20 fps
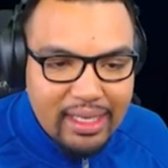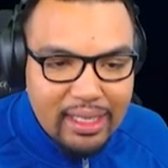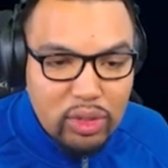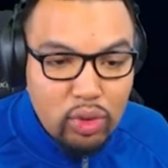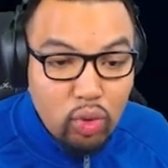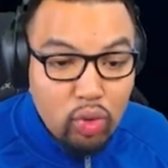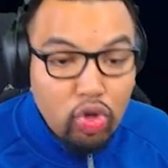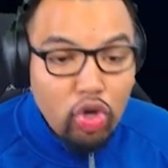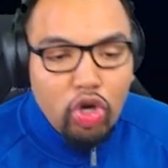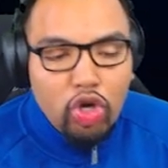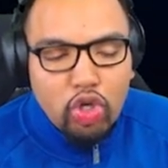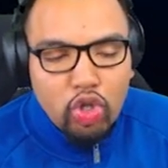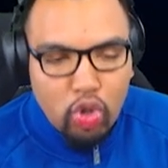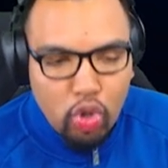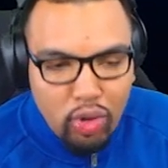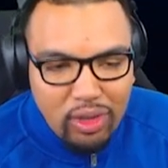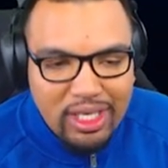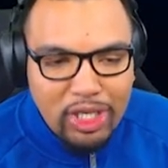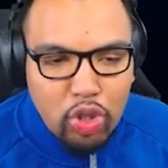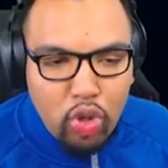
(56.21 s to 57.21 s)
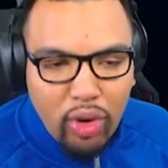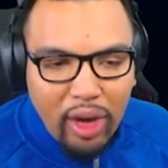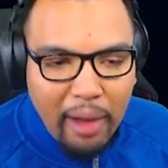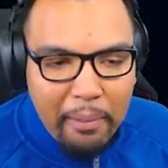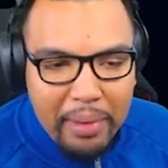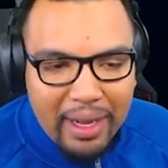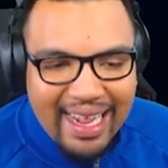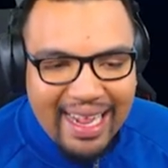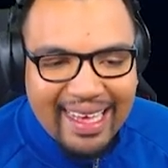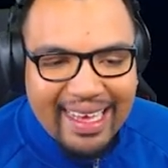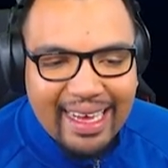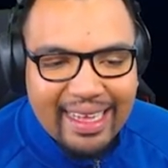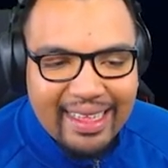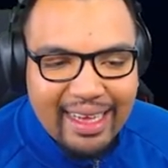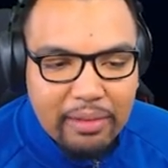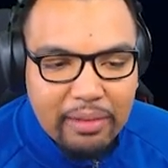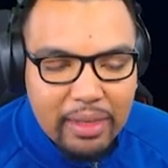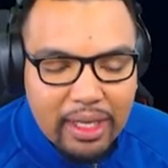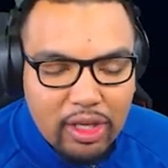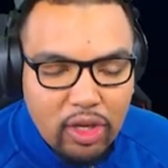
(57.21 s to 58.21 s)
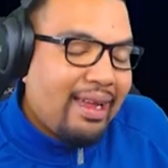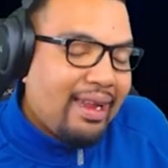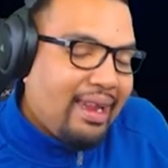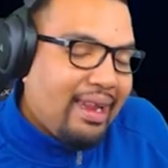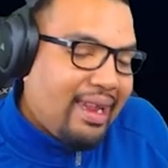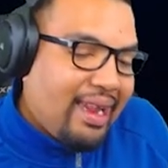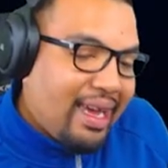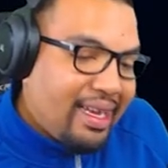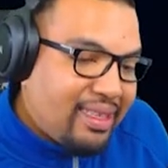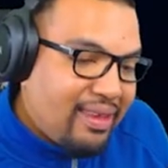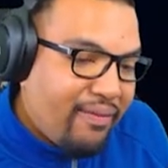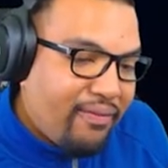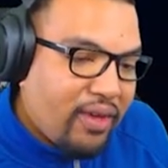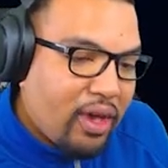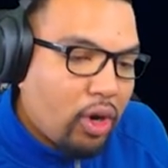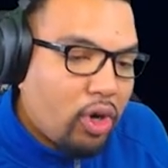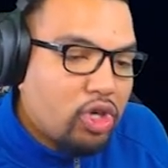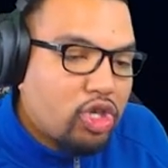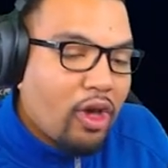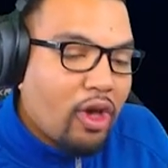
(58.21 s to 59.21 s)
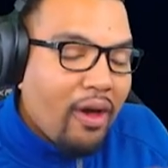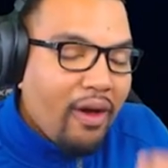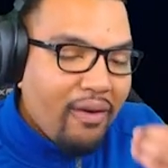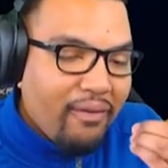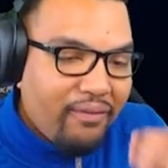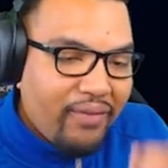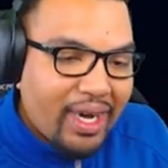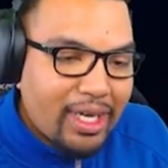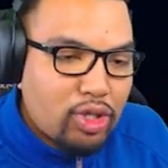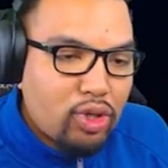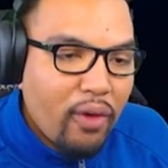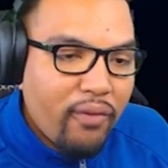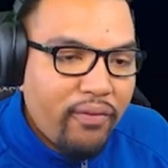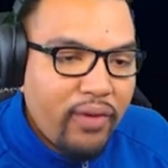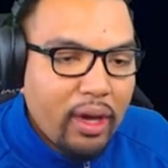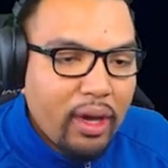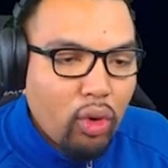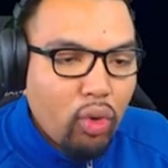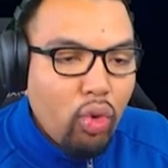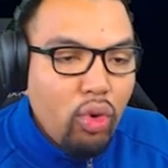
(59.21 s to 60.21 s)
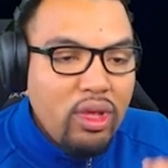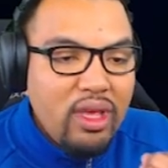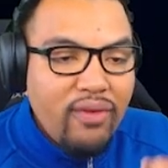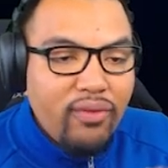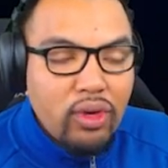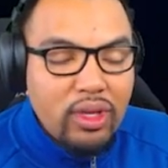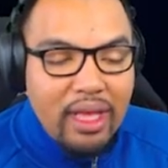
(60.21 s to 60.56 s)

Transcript: Donc, je le dis, je le répète, les cartes Dark Matter, la différence va se faire au niveau des